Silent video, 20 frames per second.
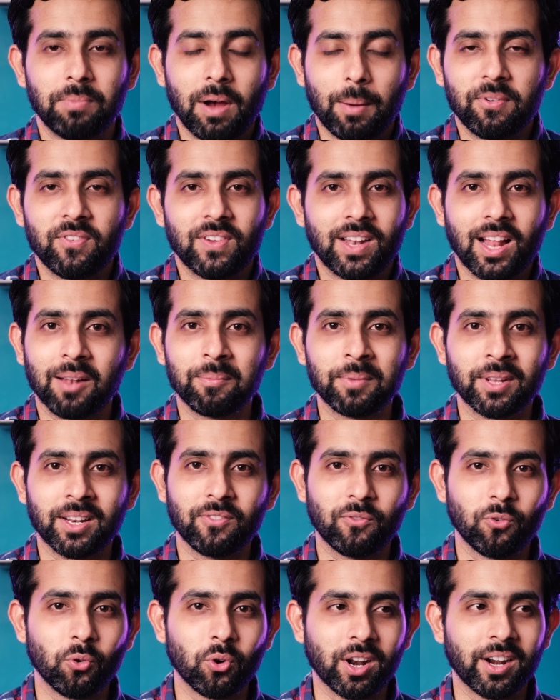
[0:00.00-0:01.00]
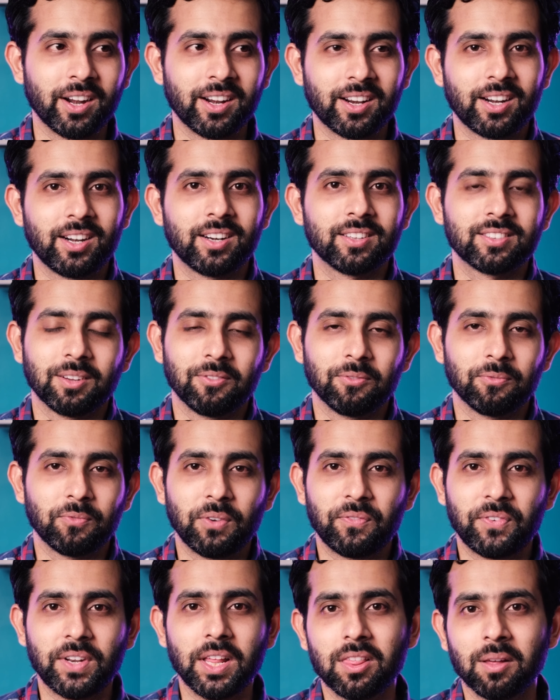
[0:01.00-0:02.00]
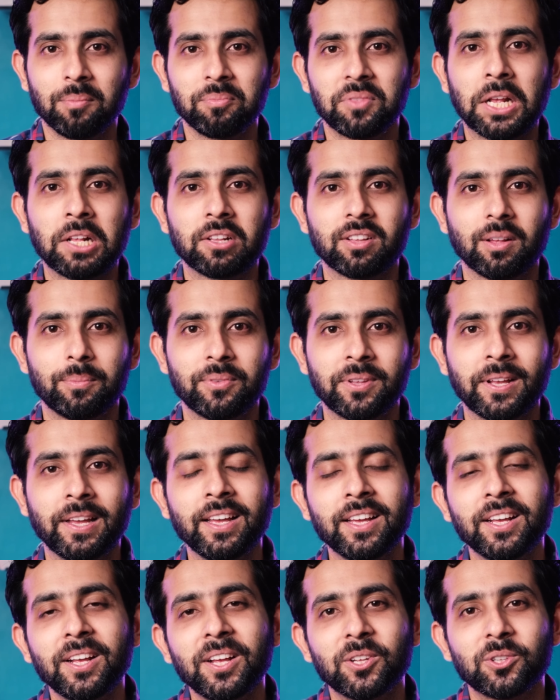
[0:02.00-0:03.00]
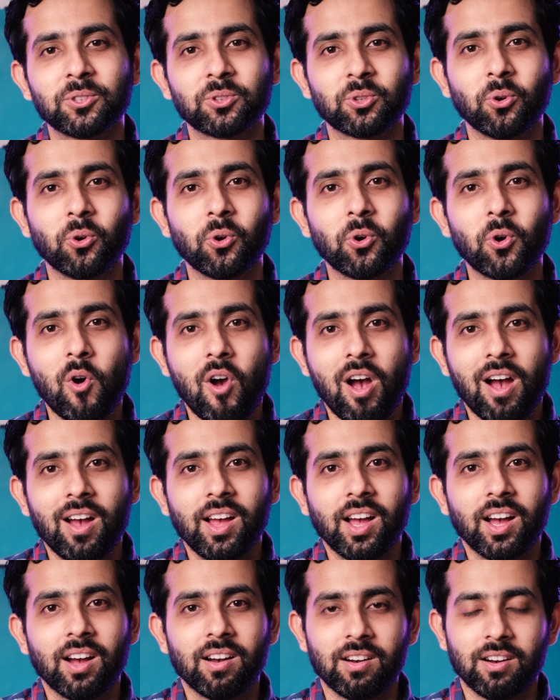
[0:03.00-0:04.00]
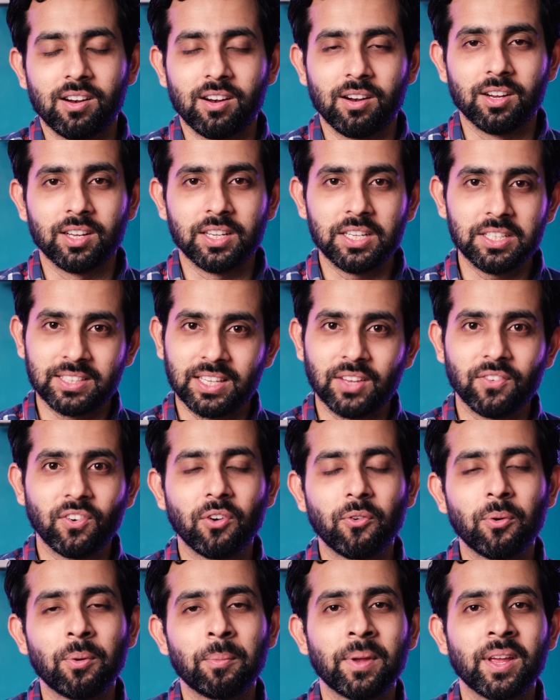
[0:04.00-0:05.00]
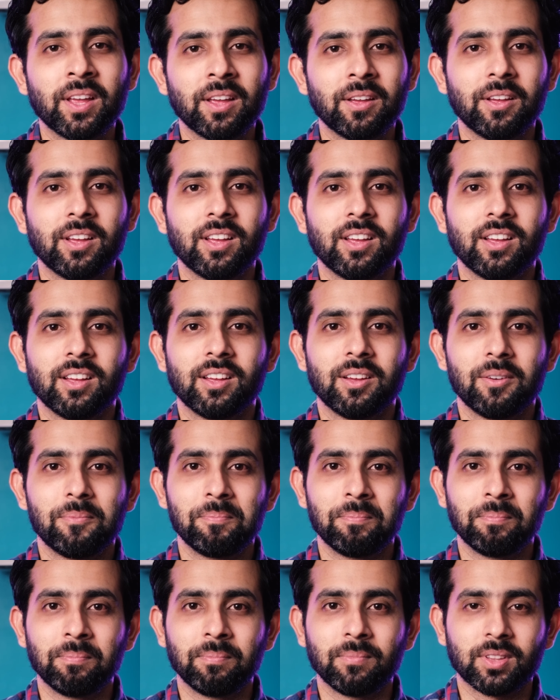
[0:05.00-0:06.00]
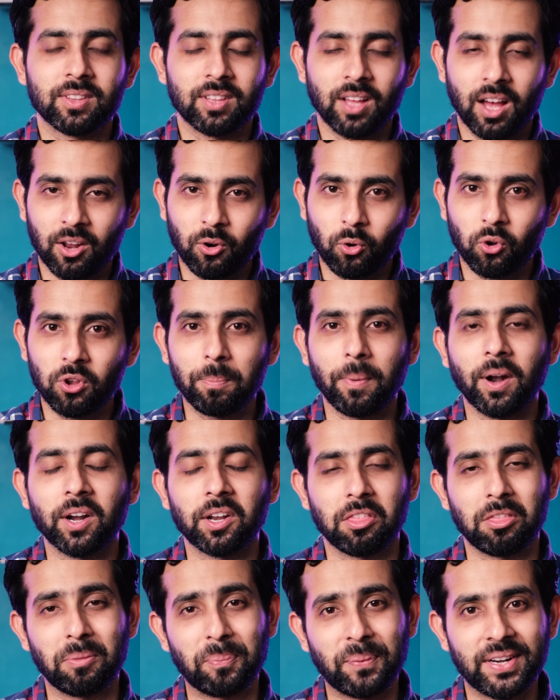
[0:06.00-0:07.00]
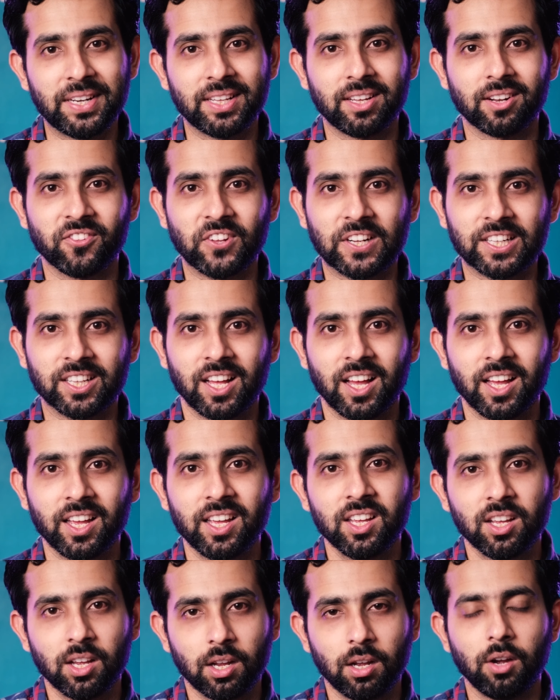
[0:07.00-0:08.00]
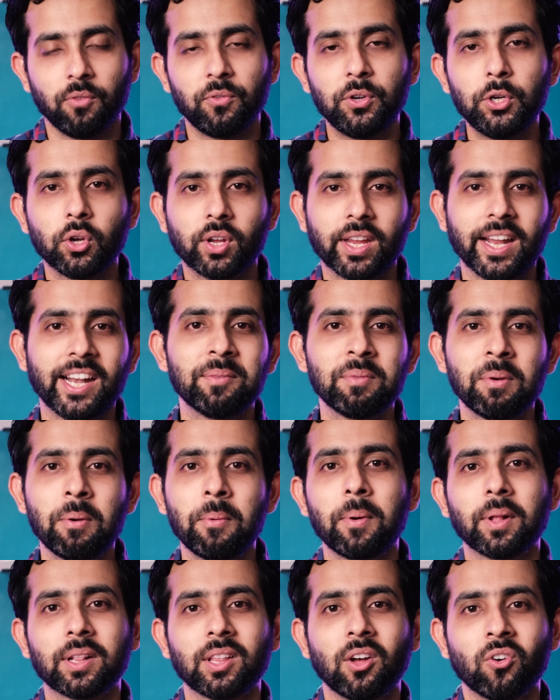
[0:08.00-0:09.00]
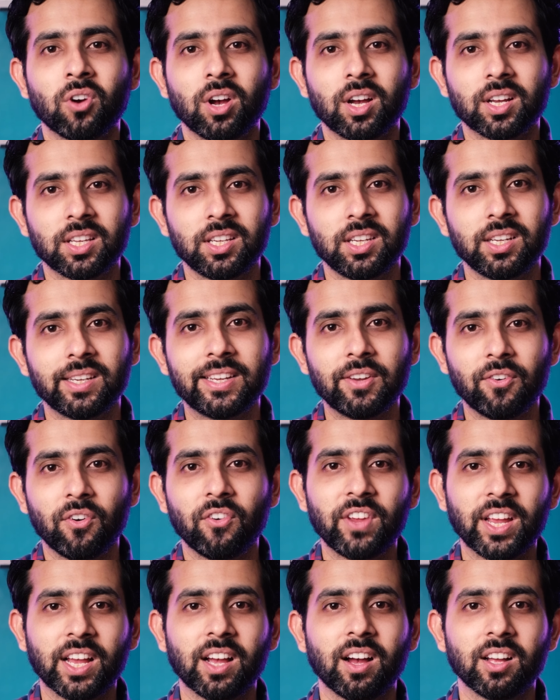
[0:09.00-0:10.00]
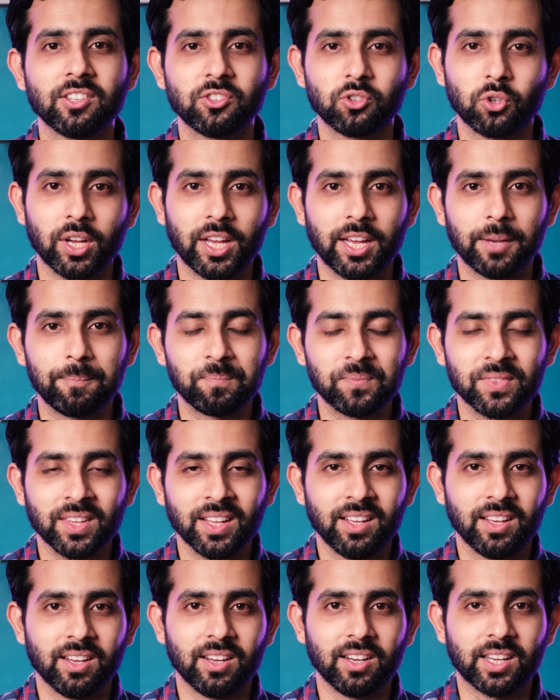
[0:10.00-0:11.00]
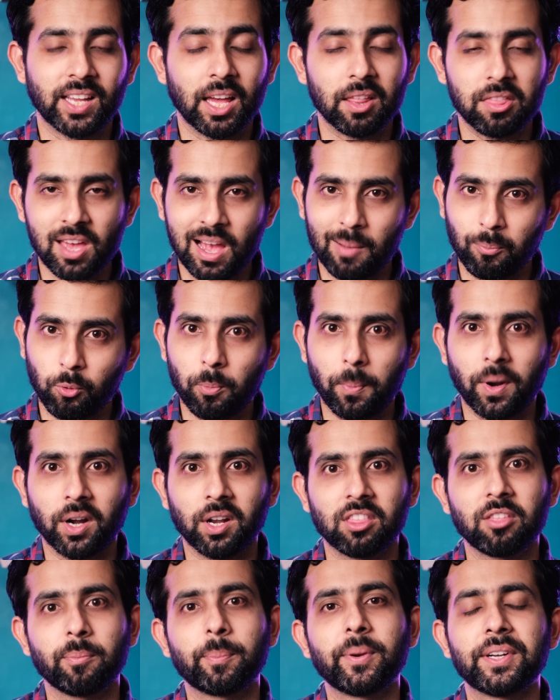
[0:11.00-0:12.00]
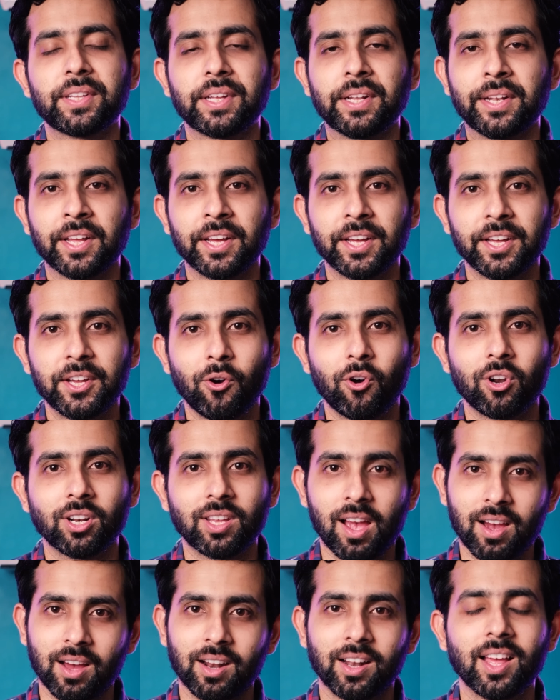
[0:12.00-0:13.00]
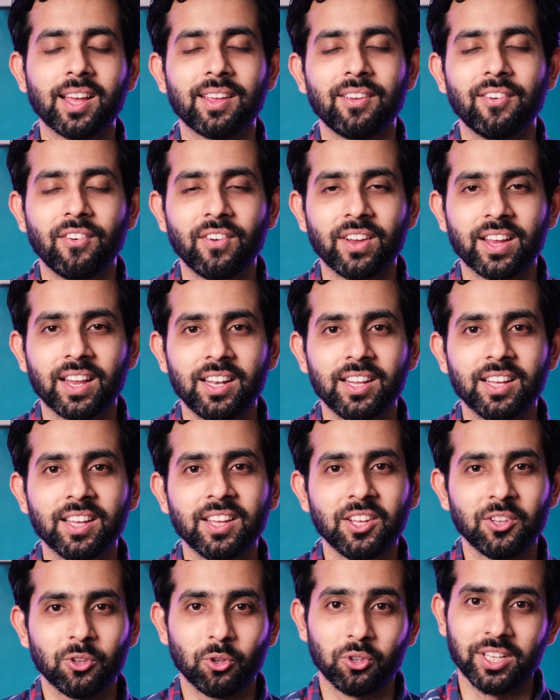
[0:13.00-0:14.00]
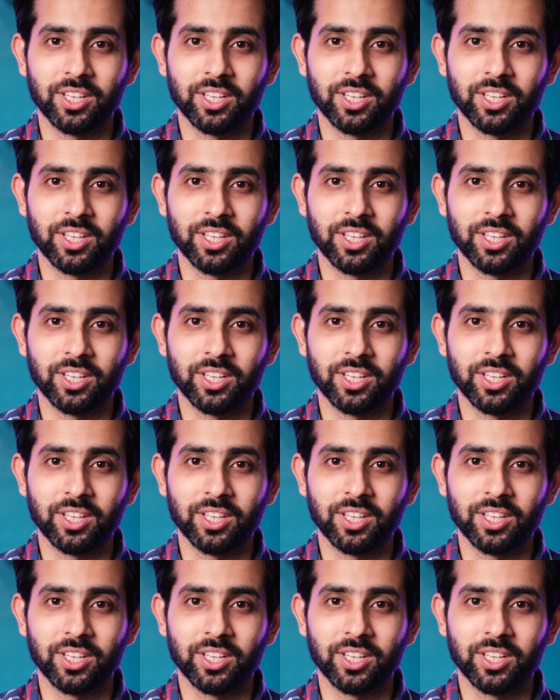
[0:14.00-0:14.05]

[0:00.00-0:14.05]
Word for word: अभी फ़िलहाल मेरे 400 सम फिफ्टी समथिंग सब्स हैं तो आ, इस गिव अवे में हर कोई पार्टिसिपेट कर सकता है वीडियो के एंड में मैं बताऊँगा कि गिव अवे का जो है कैसे आपको पार्टिसिपेट करना है और क्या करना है गिव अवे के लिए तो